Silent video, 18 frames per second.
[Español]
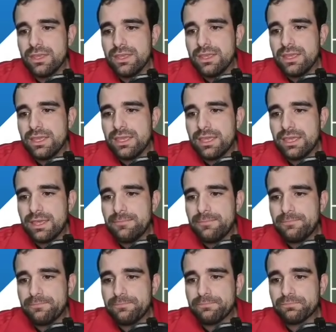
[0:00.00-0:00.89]

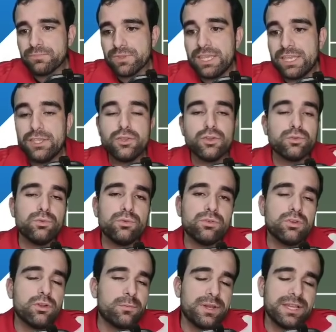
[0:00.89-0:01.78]
Em, y
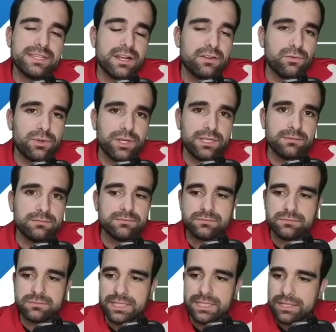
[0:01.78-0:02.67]
Yotun no puede estar afuera.
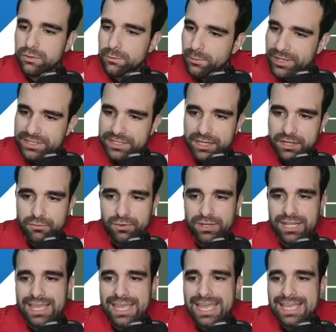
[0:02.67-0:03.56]
Ya, no puede estar
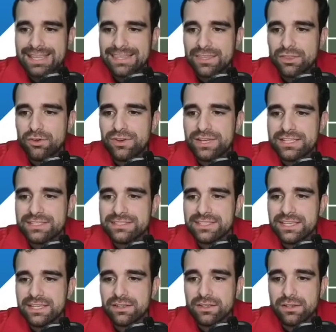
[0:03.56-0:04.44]
afuera. Este doble
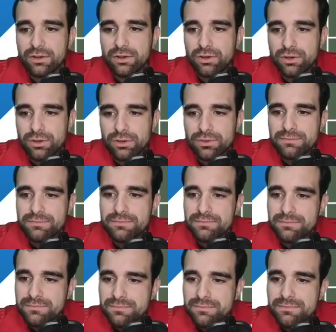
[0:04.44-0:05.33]
5
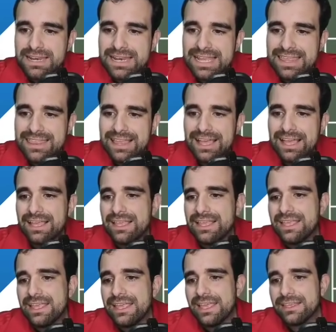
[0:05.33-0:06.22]
le da,
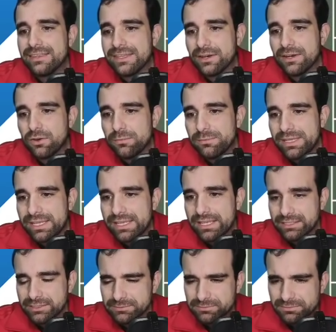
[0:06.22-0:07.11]
entre
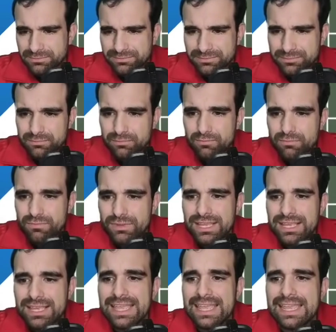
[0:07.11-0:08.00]
comillas,
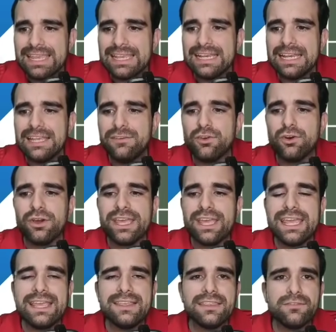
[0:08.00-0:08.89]
equilibrio
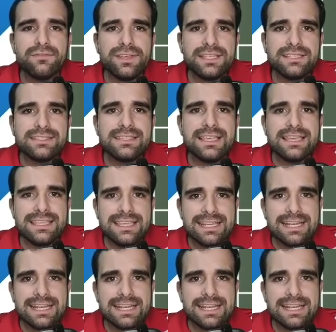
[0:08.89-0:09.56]
en defensa y en